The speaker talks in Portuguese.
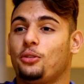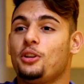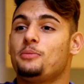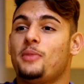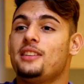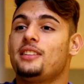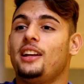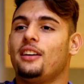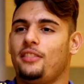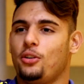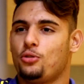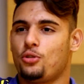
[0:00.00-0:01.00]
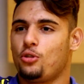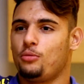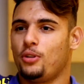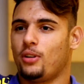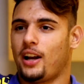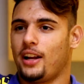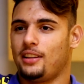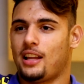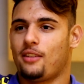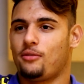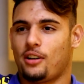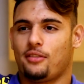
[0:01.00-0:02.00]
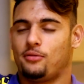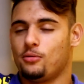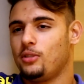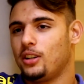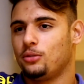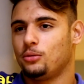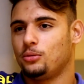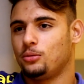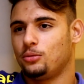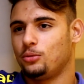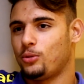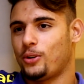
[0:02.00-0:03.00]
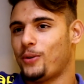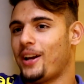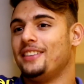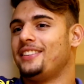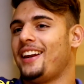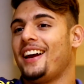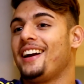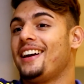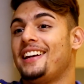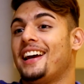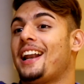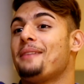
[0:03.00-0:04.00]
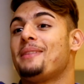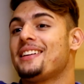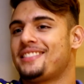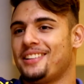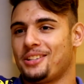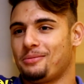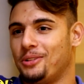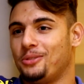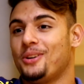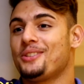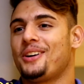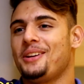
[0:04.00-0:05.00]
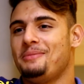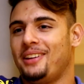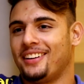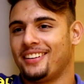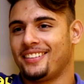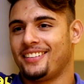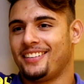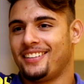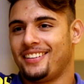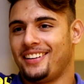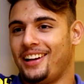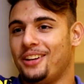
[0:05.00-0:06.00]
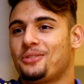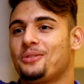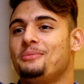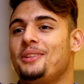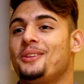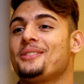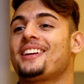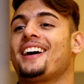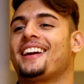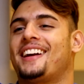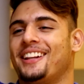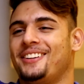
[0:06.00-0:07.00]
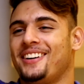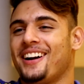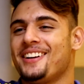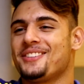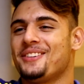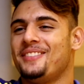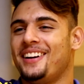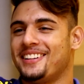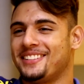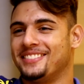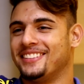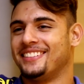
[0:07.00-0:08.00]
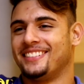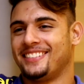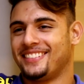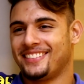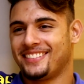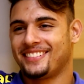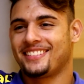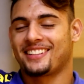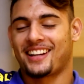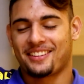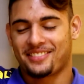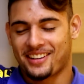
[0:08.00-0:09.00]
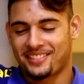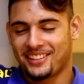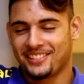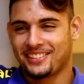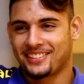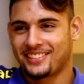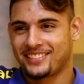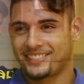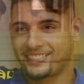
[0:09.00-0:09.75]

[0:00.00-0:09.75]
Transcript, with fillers: dois meses ele ia ver um jogo meu lá. Ele dava uma fuga no, no, numa entrega e ia lá pra Santos, assim, mano. Duas horas e meia. Ele sumia e os caras, cadê o Carlos Alberto, mano? Os caras ficavam loucos.